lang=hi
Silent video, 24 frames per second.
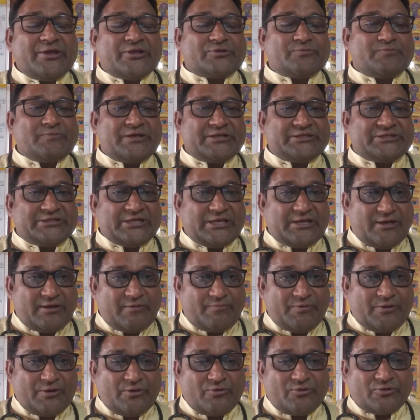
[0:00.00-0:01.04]
इसमें जलन
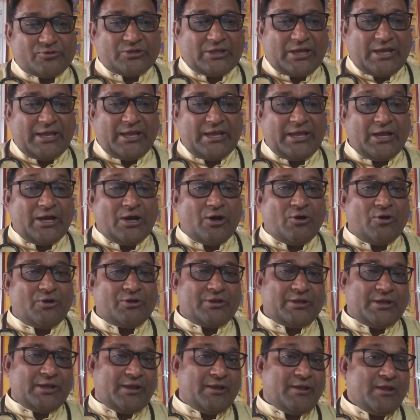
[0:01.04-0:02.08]
भी होता है और
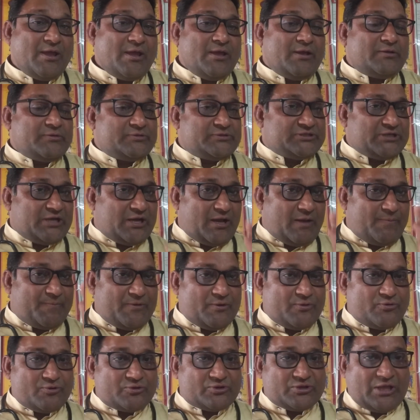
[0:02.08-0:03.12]
ये जहाँ
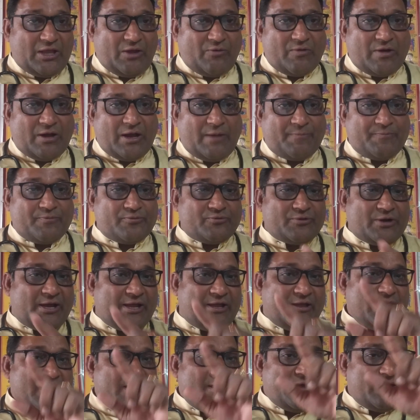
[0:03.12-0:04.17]
पे होता है वहाँ पूरा
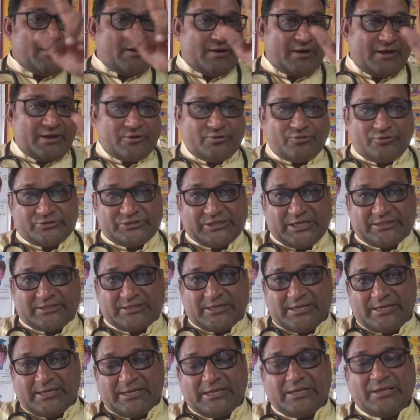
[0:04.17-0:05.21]
रेड हो
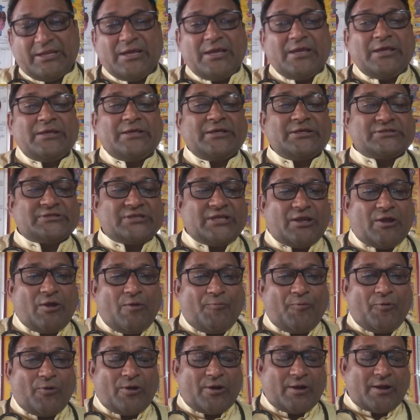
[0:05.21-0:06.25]
जाता है इसी को
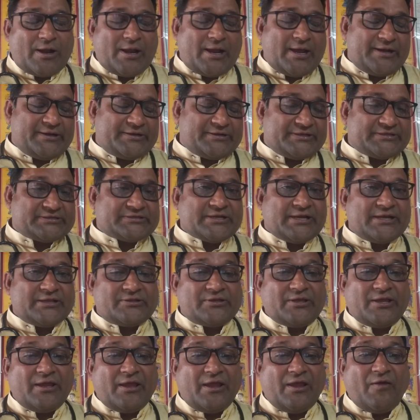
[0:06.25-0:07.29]
फोलिक्लाइटिस
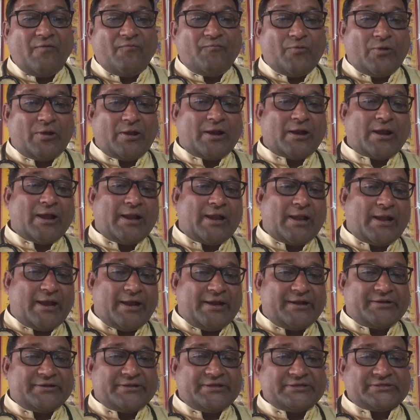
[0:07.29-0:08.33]
कहते हैं
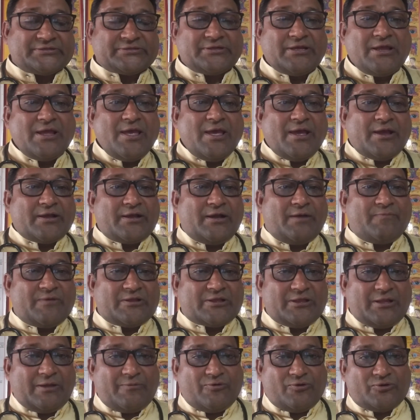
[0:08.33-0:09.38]
फोलिक्लाइटिस का
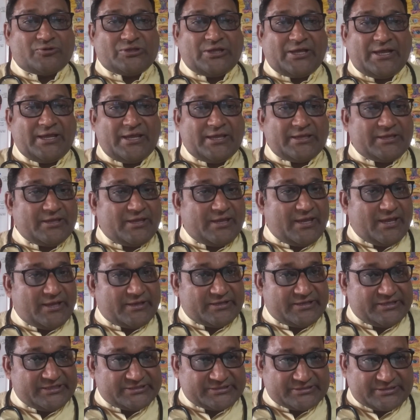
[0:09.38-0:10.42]
मतलब होता है कि
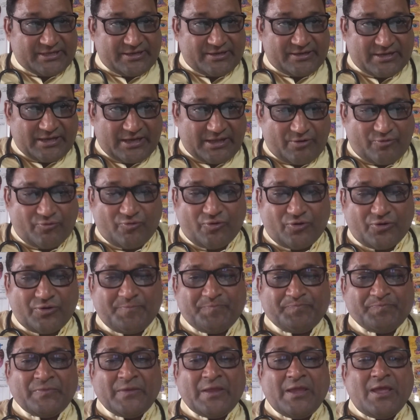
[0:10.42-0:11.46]
एक स्किन का रोग
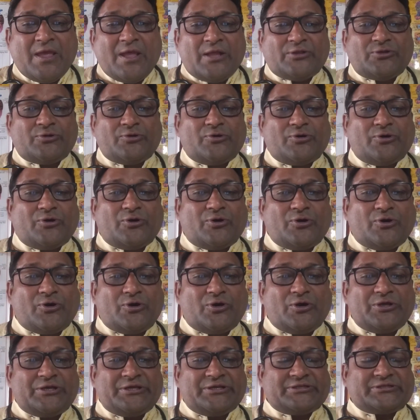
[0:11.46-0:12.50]
तो
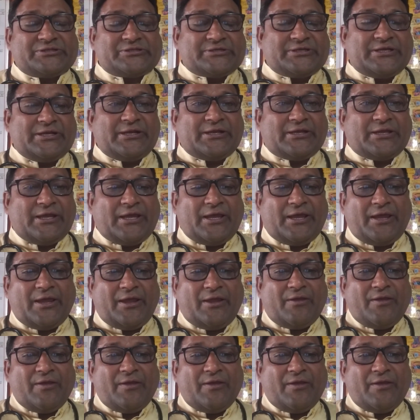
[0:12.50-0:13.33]
स्किन के